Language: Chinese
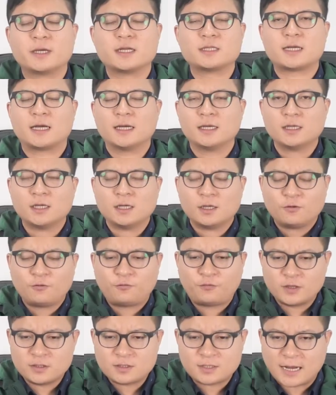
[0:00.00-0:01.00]
边上，
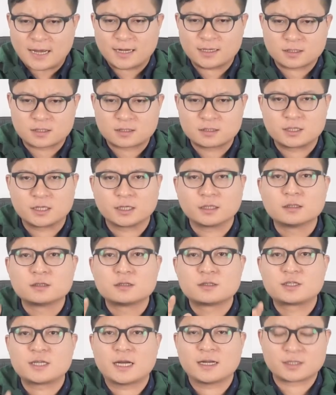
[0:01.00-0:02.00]
分叉的事情
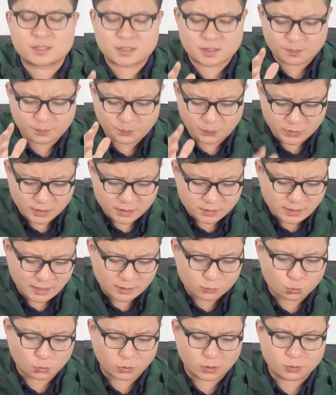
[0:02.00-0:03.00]
暂时不能
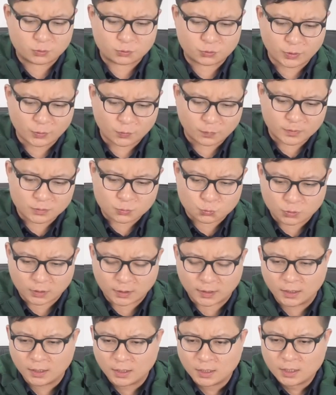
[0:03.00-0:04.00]
再做了。所以我们说
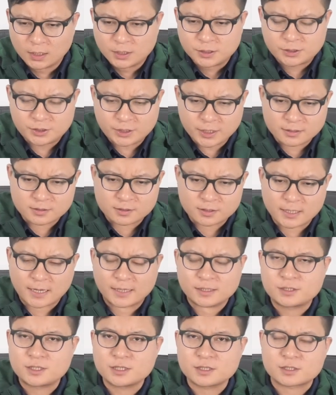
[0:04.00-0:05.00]
了，现
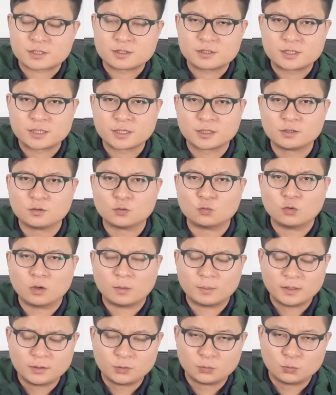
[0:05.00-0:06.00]
在今时今日，我们